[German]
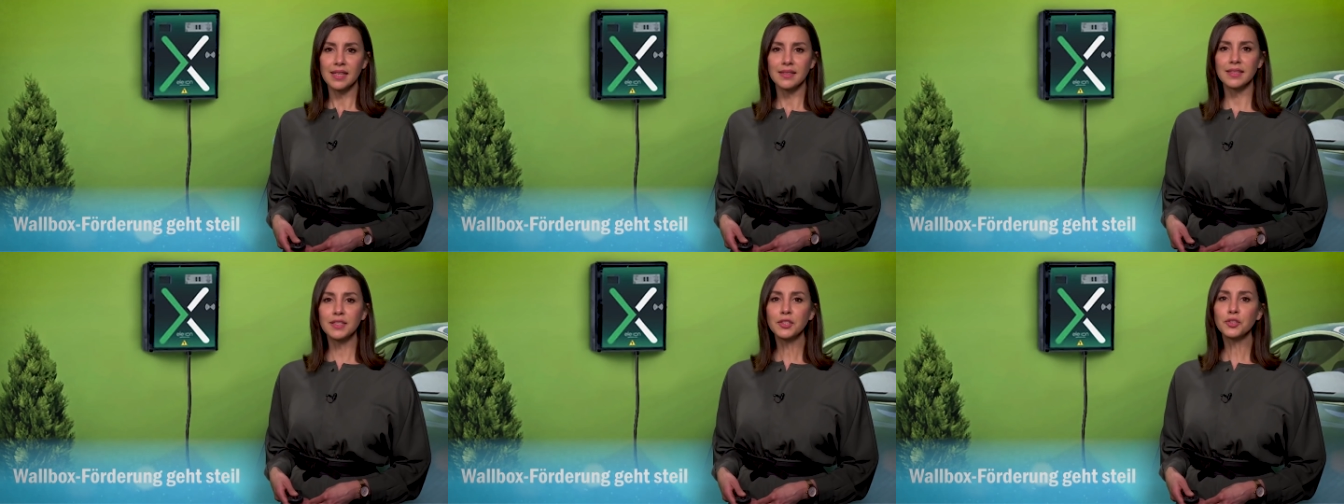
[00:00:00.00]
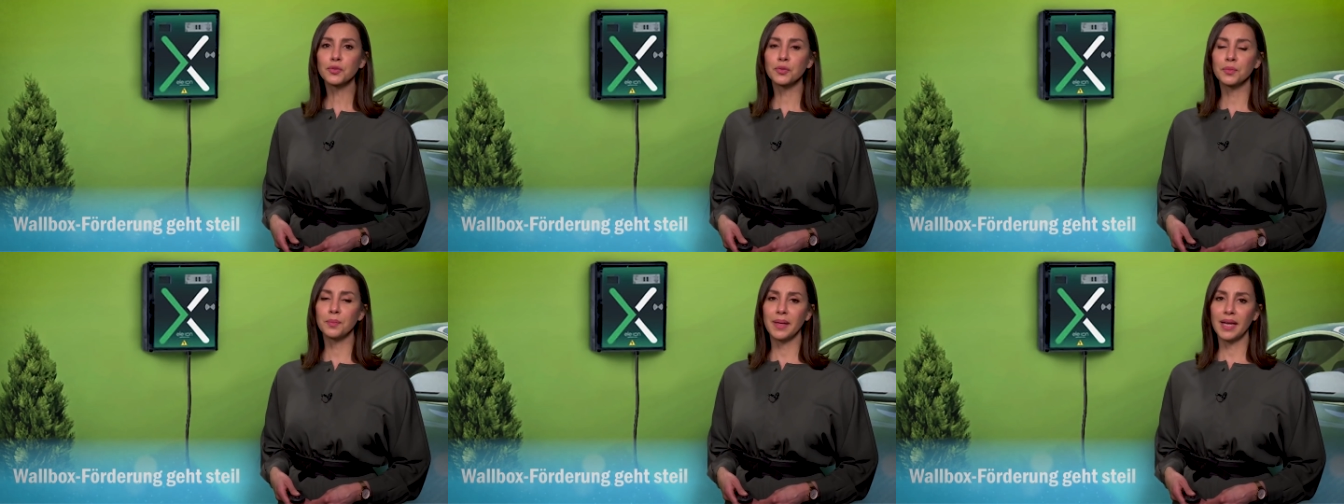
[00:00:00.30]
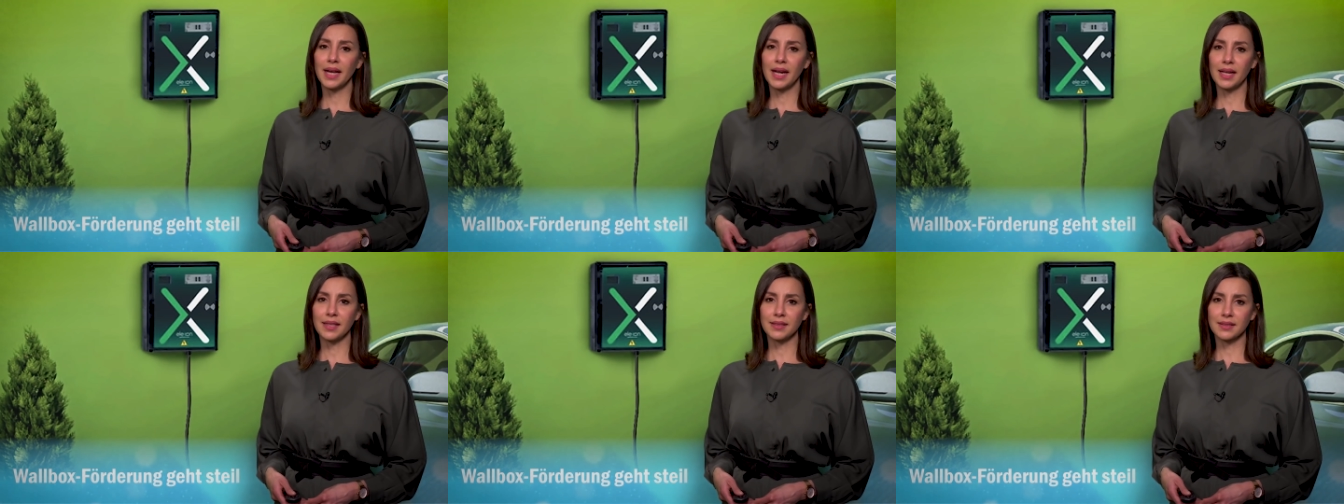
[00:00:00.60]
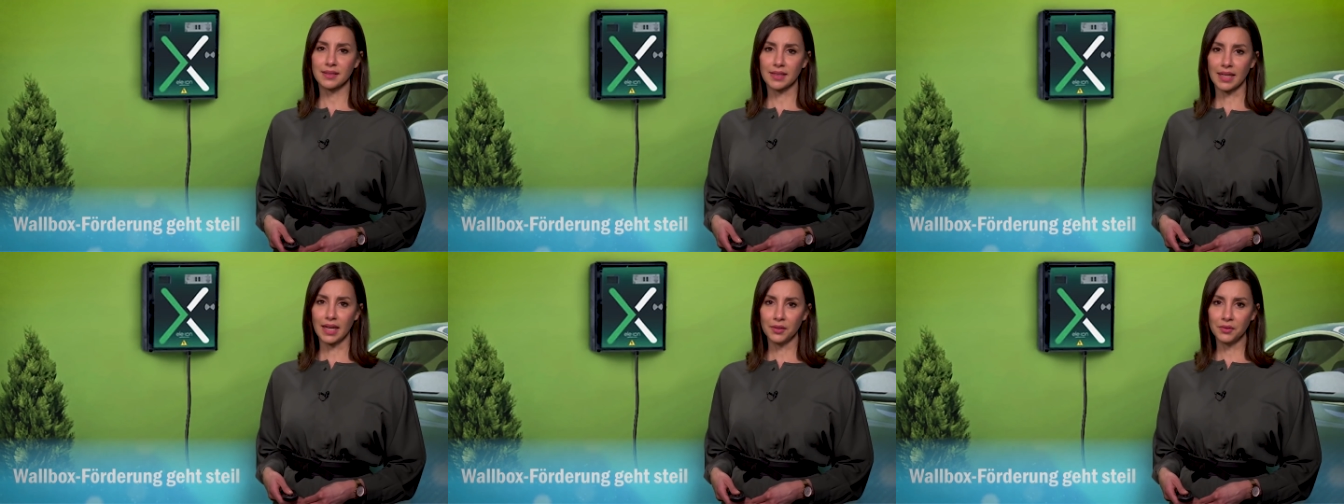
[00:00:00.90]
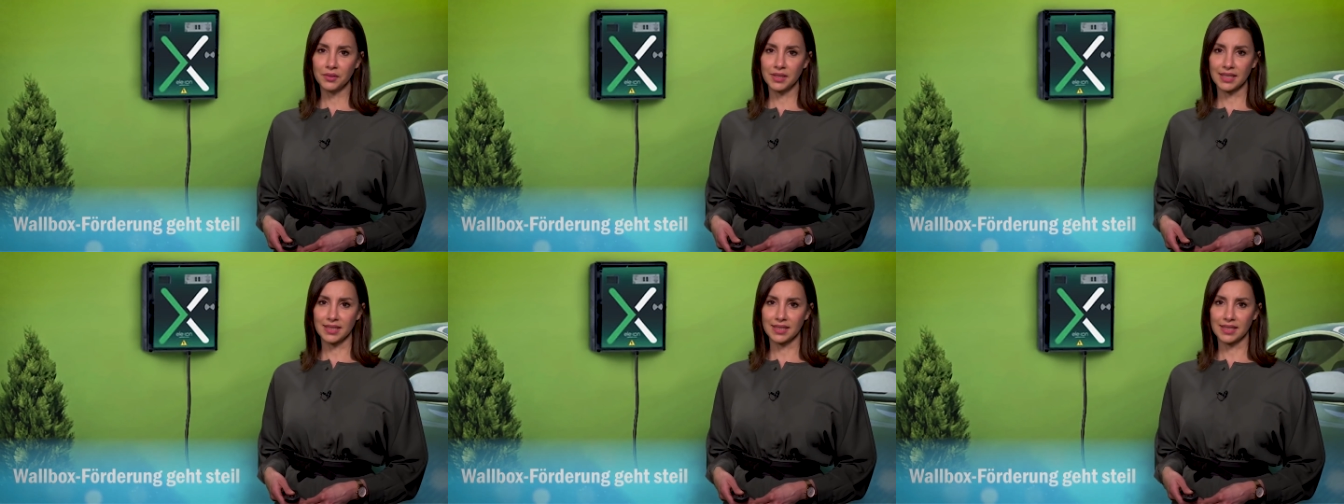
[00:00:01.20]
sind schon mehr als
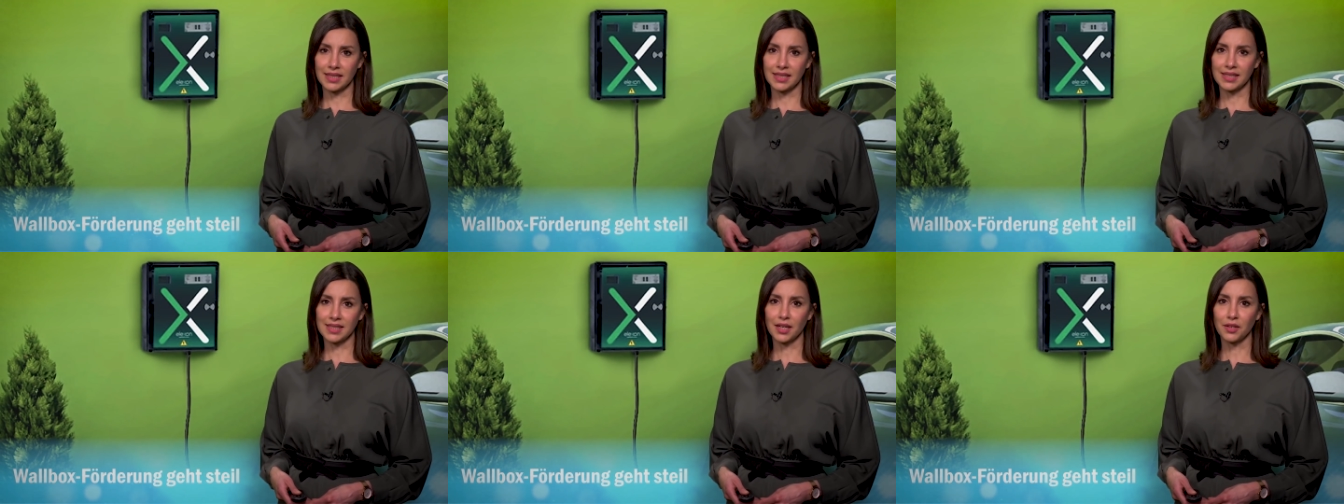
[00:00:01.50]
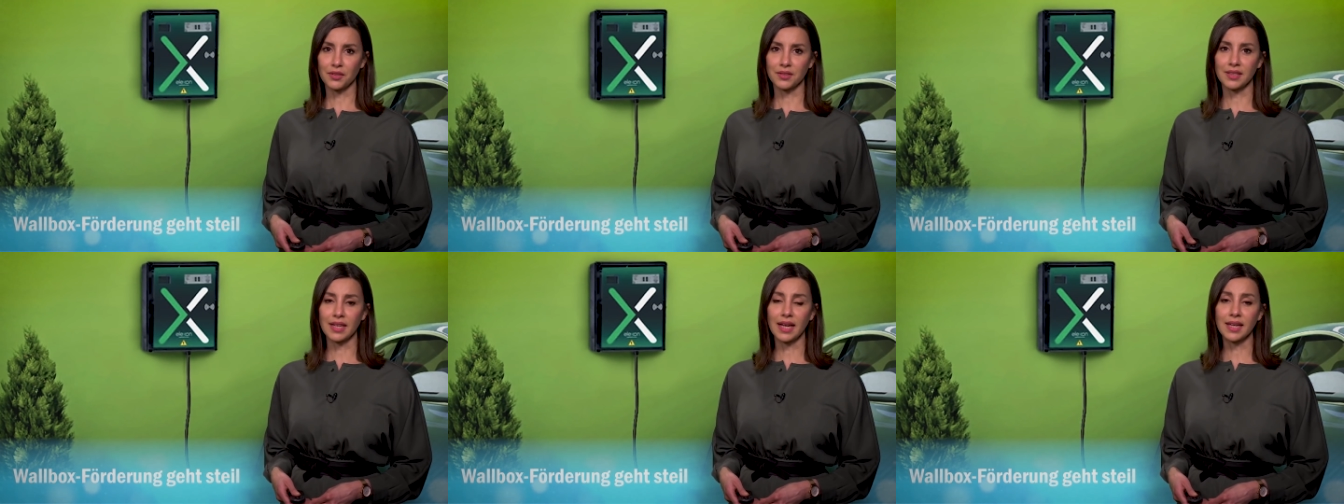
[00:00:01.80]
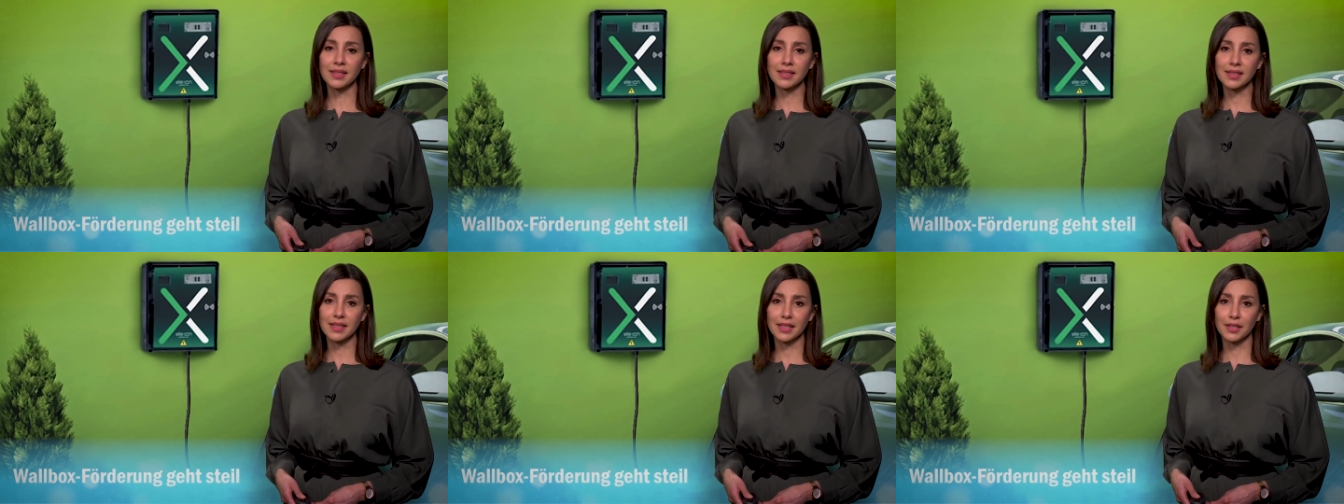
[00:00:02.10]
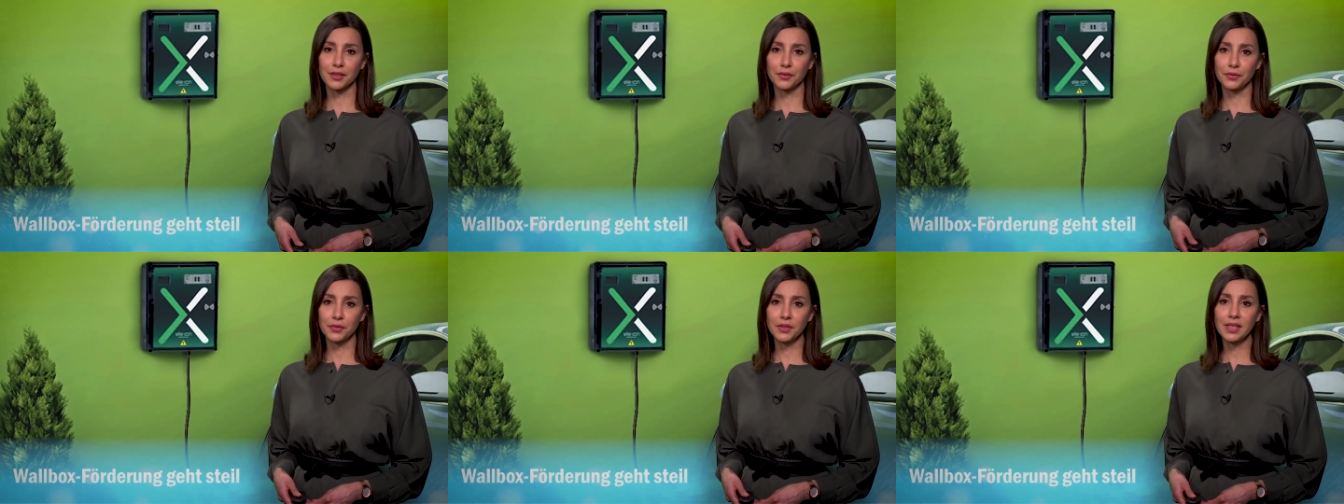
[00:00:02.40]
310.000 Anträge